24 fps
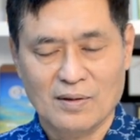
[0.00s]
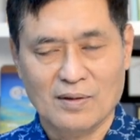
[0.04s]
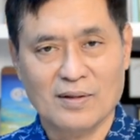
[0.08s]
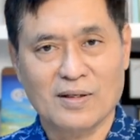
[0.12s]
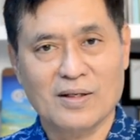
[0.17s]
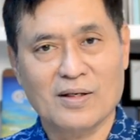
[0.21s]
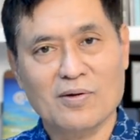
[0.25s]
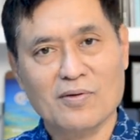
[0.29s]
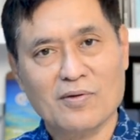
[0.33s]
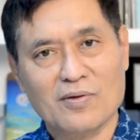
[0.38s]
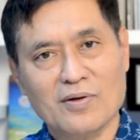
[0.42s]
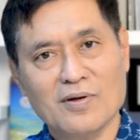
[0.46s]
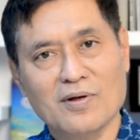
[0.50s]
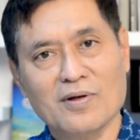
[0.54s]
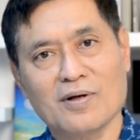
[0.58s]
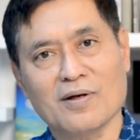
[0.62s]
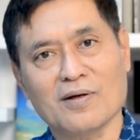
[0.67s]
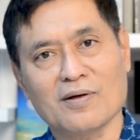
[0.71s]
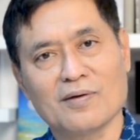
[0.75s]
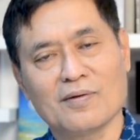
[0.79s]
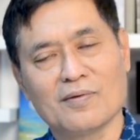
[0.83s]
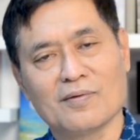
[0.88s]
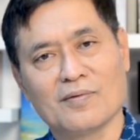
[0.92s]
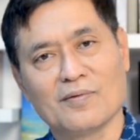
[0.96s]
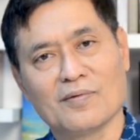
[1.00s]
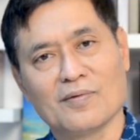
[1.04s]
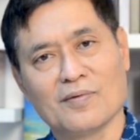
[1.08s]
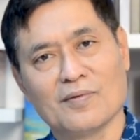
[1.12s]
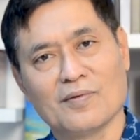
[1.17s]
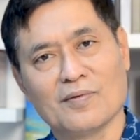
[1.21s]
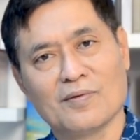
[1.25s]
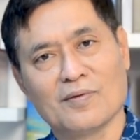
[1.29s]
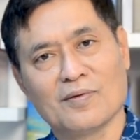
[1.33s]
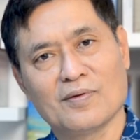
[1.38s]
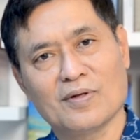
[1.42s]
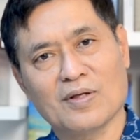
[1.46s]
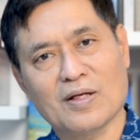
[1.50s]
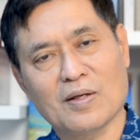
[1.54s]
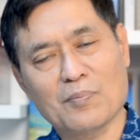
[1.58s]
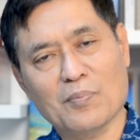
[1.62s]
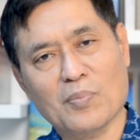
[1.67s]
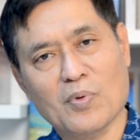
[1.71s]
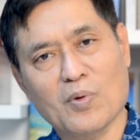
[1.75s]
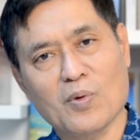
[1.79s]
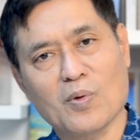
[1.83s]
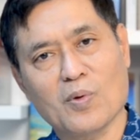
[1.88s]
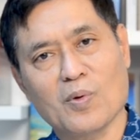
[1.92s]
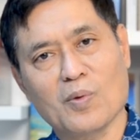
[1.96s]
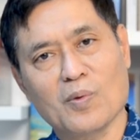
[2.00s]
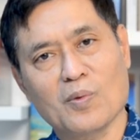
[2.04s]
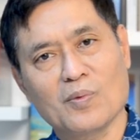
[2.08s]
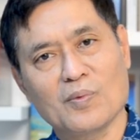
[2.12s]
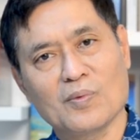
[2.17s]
แล้วก็ลำโพง